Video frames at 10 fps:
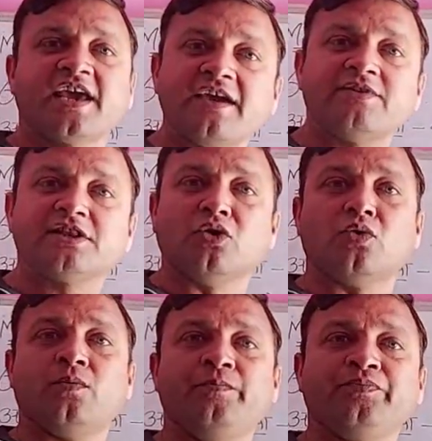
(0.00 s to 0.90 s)
केवल दो
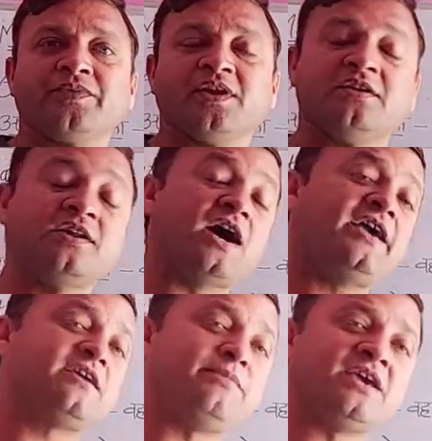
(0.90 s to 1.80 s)
ना
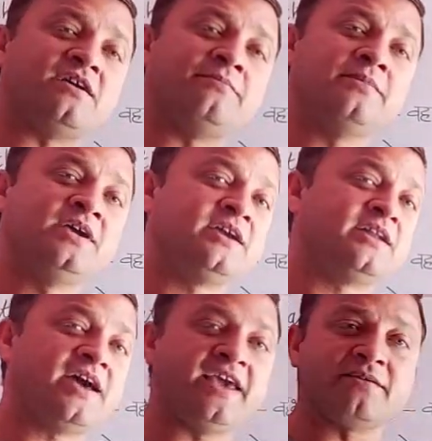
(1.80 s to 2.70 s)
एक भी कम
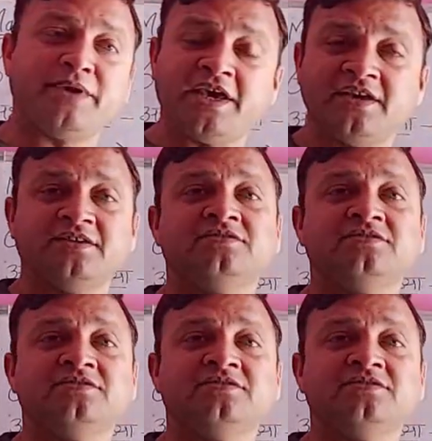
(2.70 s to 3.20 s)
ना एक भी